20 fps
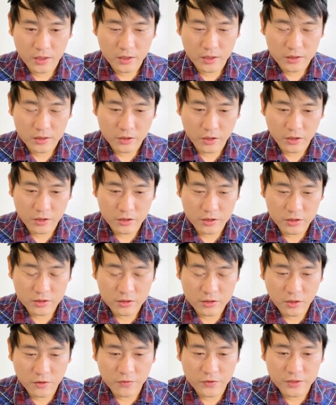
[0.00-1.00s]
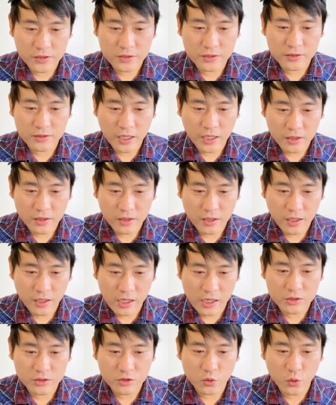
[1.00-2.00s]
저희는 Service Not
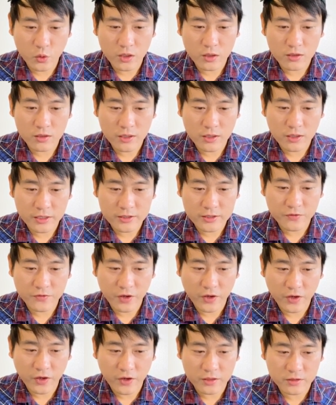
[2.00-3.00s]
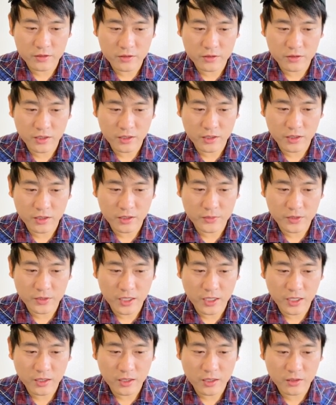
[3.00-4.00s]
Elsewhere Classified를 선택하겠습니다.
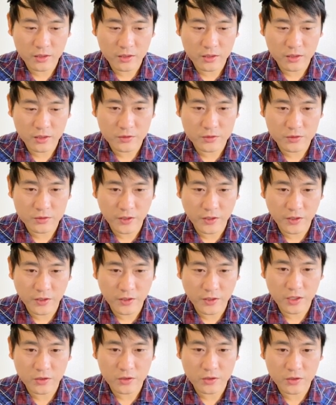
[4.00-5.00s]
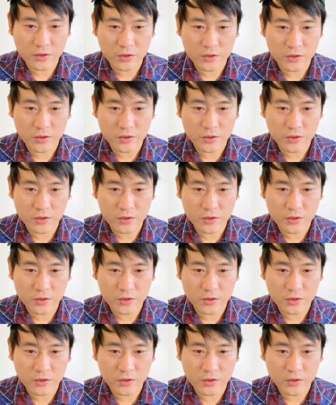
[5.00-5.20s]
그리고 세이브 하겠고요.